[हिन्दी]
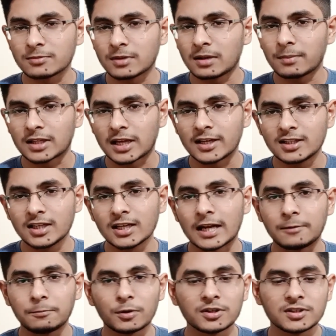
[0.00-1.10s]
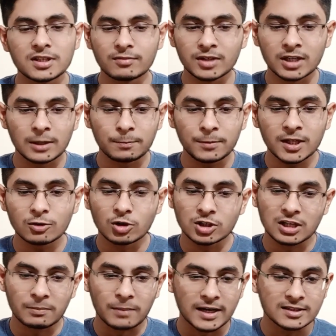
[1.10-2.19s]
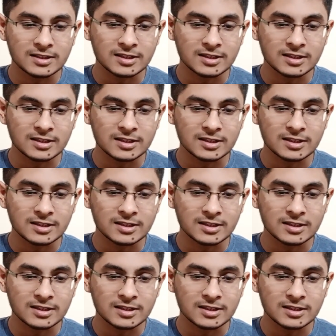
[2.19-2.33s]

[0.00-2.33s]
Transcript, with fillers: मैंने बता ही दिया 9.7 एलपीए 2022